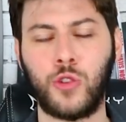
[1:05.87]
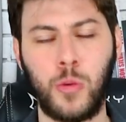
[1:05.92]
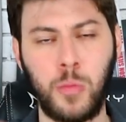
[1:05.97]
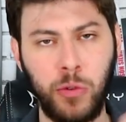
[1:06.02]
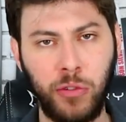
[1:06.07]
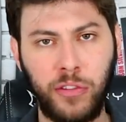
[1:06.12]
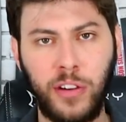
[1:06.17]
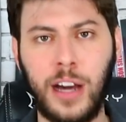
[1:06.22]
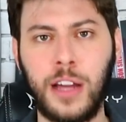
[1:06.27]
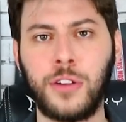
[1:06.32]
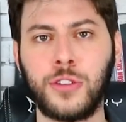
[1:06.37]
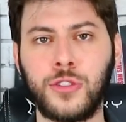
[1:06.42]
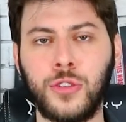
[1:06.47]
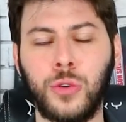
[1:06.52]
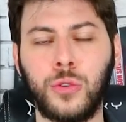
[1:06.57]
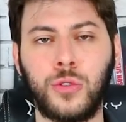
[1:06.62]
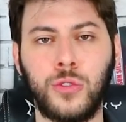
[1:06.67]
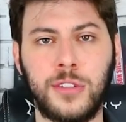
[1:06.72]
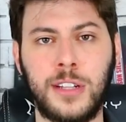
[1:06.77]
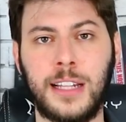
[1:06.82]
como vários
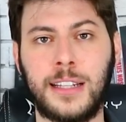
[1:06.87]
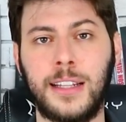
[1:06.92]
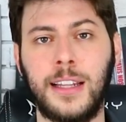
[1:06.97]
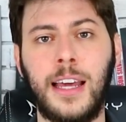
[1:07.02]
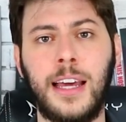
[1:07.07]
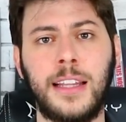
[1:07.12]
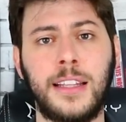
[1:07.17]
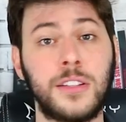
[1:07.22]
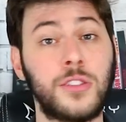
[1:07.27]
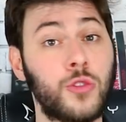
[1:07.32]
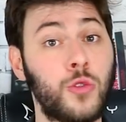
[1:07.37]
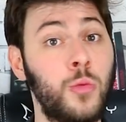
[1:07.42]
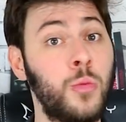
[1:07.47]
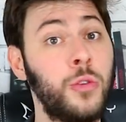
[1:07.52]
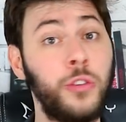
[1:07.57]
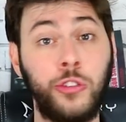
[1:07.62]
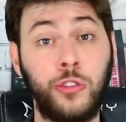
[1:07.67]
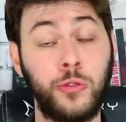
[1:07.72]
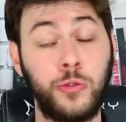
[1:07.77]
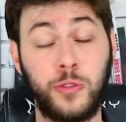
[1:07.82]
outros atletas, com
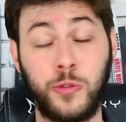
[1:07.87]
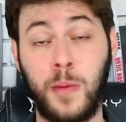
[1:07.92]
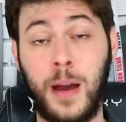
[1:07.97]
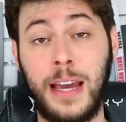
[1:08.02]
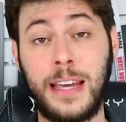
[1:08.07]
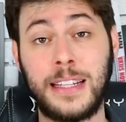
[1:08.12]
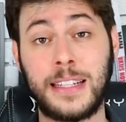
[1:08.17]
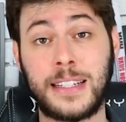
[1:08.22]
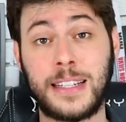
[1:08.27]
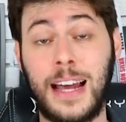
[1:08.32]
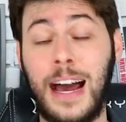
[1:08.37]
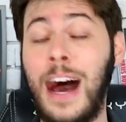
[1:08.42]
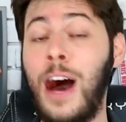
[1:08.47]
muitos mais